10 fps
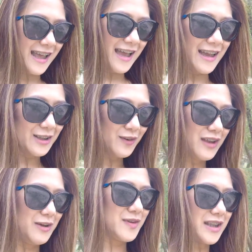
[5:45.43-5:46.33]

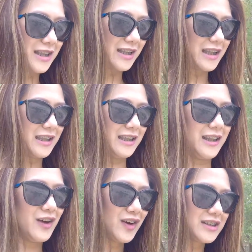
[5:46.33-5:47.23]
Nakakatawa lang,
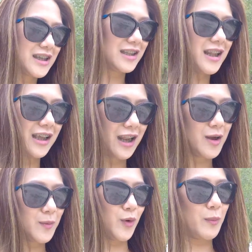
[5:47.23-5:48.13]
binibitininan ako kasi na talaga
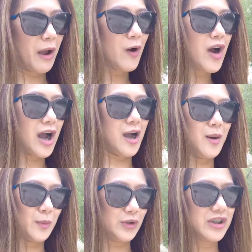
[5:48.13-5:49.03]
nakaporma ako
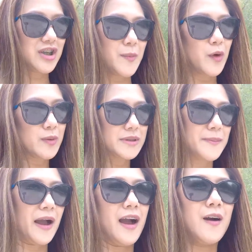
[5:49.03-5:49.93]
kahapon. Nag-forms
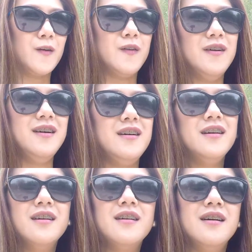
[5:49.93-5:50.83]
pa ako.
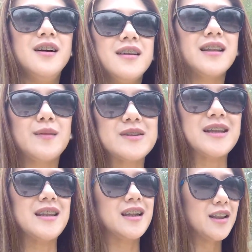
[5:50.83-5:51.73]
Tapos
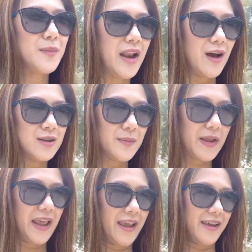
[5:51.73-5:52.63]
dadali na pala ako sa
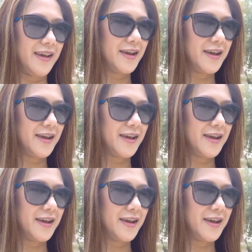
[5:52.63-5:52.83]
palengke.